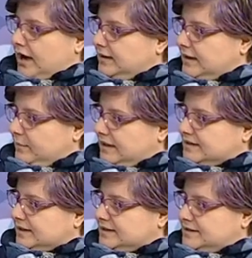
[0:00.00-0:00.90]
anni di
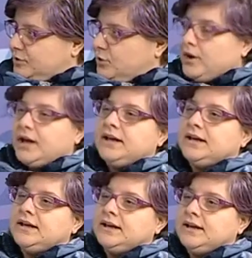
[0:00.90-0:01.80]
amministrazione
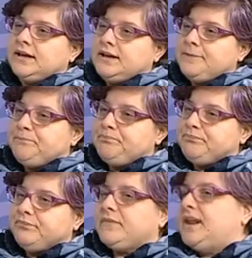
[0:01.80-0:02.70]
eh,
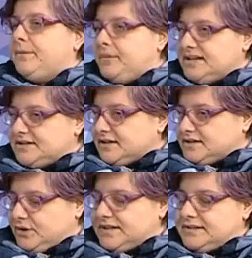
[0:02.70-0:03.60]

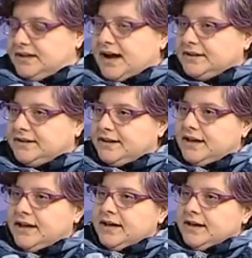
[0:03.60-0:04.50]
dell'amministrazione Stirati,
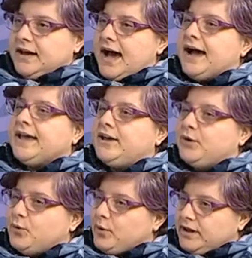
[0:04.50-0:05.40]
eh, anche
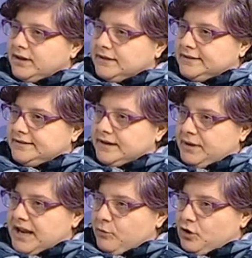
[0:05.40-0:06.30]
noi eh,
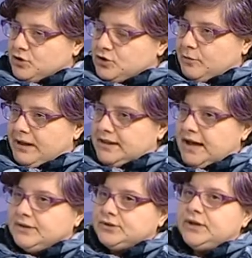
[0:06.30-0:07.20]
terminiamo il nostro
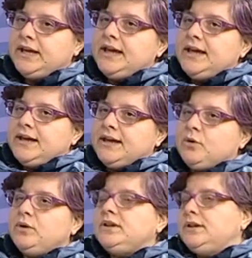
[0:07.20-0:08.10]
mandato e
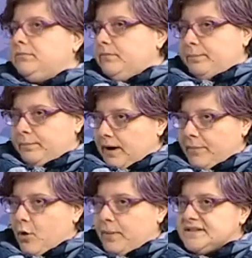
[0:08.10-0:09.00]
quindi
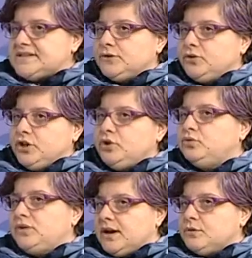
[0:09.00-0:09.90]
abbiamo pensato di
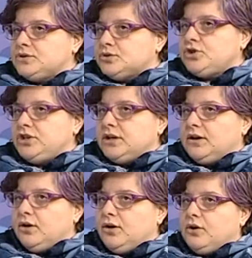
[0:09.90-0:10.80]
chiudere questo
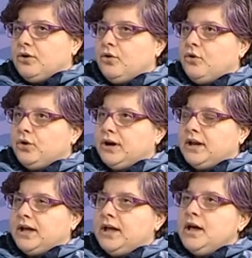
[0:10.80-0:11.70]
ciclo
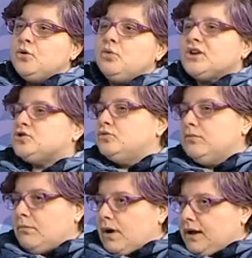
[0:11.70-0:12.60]
con una
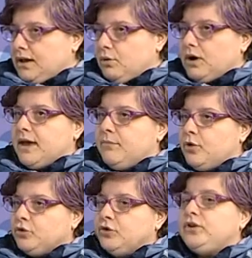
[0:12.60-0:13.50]
somma in qualche
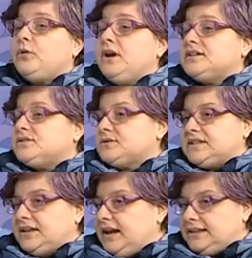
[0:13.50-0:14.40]
modo di quelle che sono
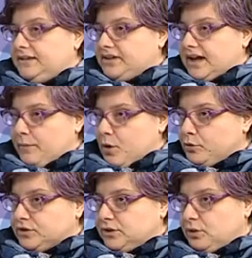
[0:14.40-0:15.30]
state le attività che abbiamo
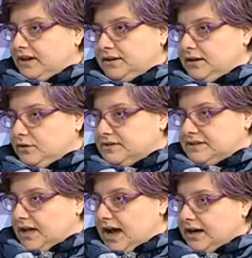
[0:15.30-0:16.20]
portato avanti in
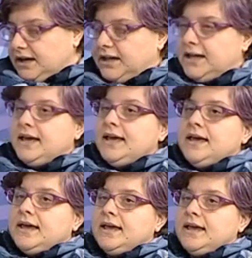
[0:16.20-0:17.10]
questi anni
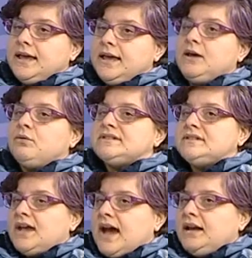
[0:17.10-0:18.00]
e in
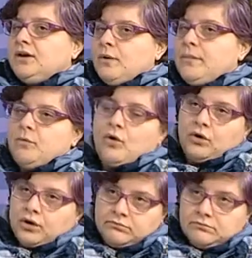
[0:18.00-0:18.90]
questi anni noi
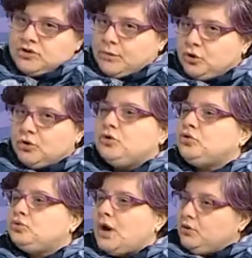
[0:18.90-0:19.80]
abbiamo diciamo,
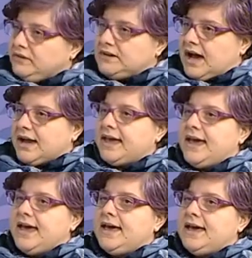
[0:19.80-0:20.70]
introdotto una novità
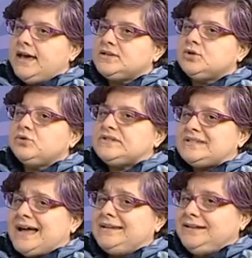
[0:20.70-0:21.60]
che sono
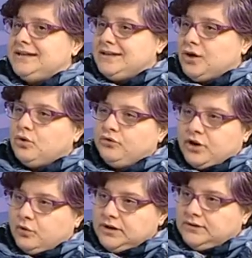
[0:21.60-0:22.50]
stati degli
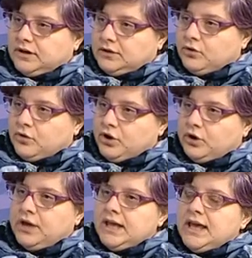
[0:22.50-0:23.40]
incontri con il
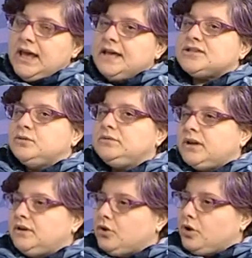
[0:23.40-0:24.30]
territorio e sul
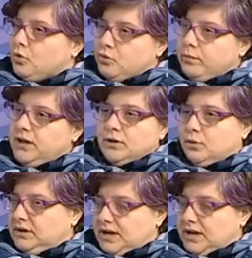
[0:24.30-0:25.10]
territorio cubino, quindi